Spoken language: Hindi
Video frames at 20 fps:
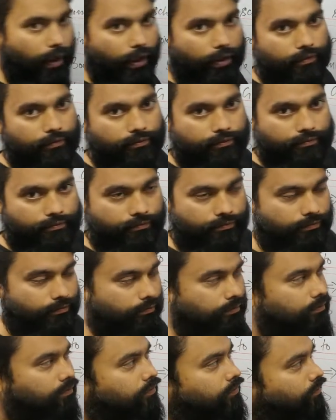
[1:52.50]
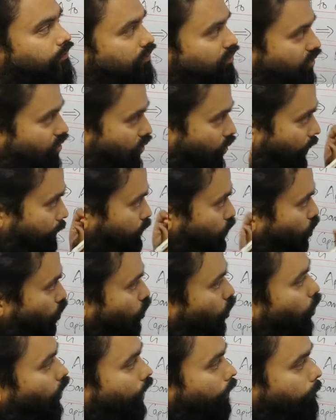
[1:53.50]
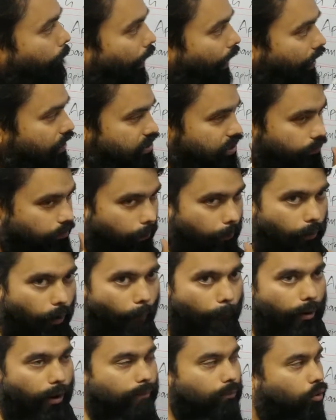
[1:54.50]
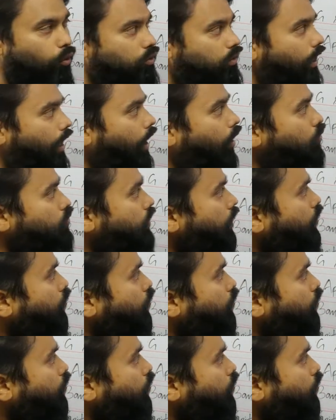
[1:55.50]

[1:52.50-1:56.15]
है तो जब दोनों के बैलेंस शीट में प्रॉब्लम होता है उसे